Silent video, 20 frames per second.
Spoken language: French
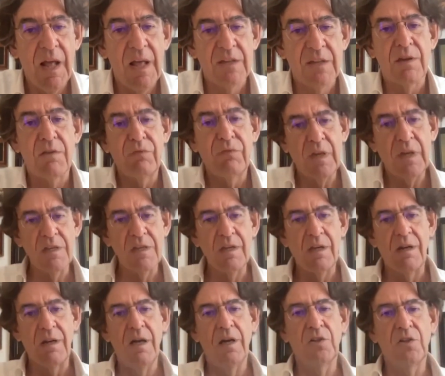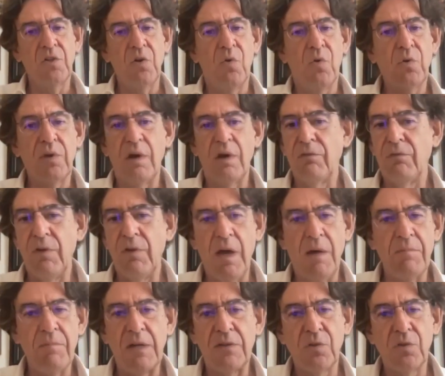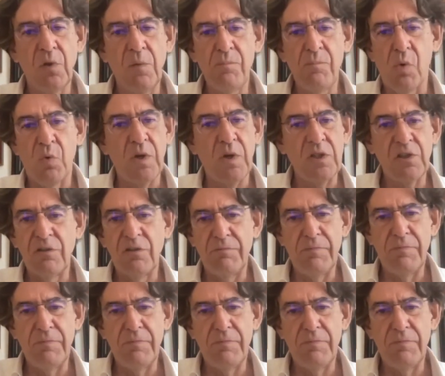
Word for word: Ce qui fait gagner de l'argent au GAFA, Amazon, pourquoi Jeff